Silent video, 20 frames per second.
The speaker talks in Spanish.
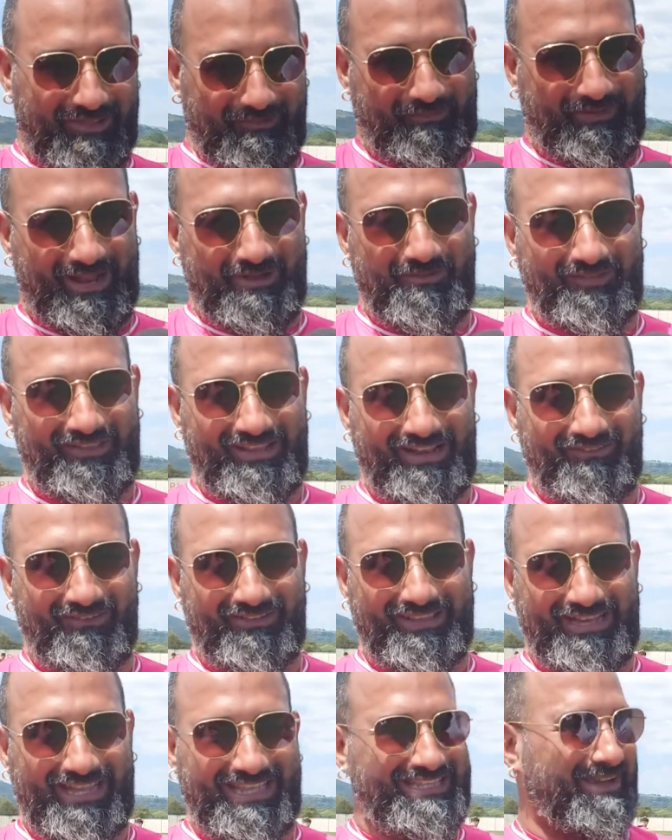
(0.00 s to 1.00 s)
esperamos en la
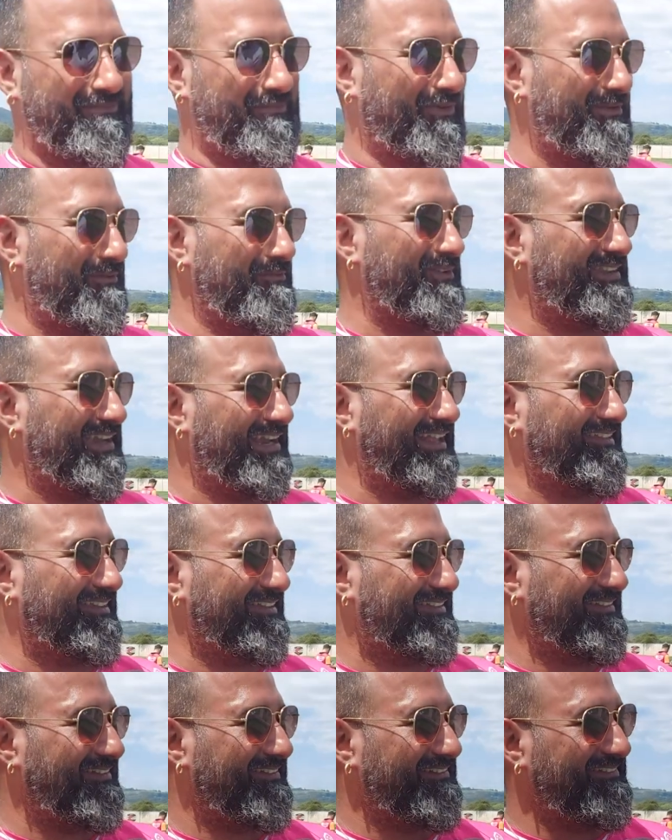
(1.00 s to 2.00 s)
voz del hincha. Profe, muchas
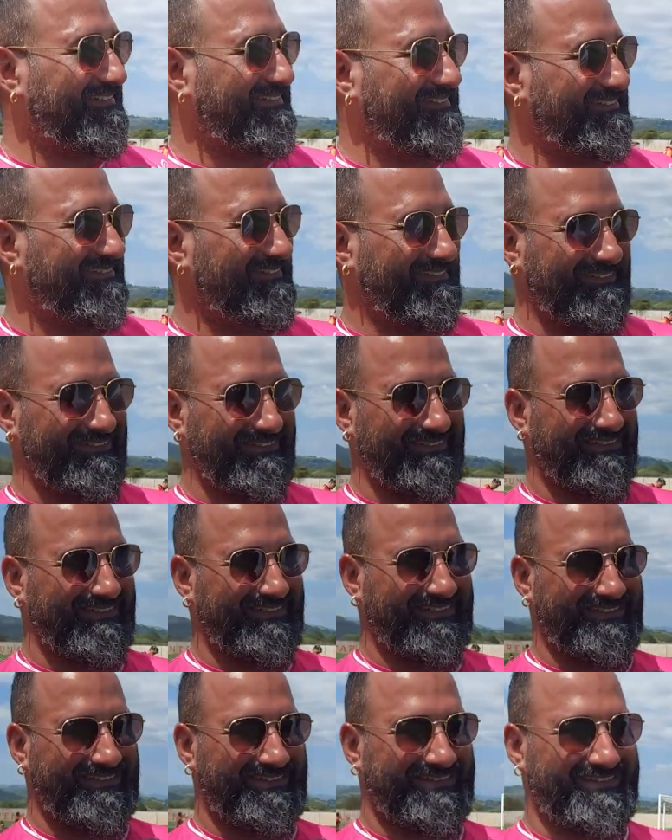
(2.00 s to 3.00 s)
gracias. Igual un saludo,
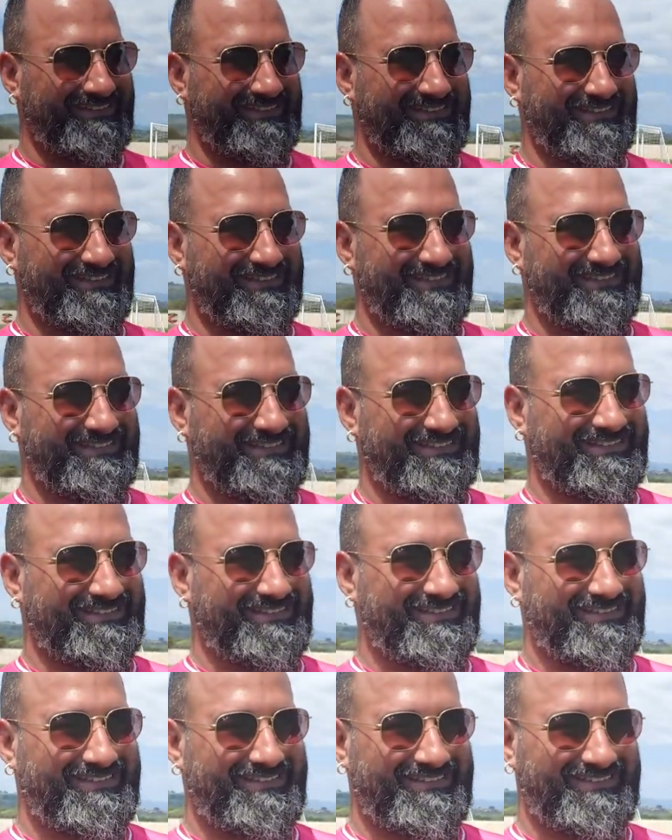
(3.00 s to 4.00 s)
saludos a todos.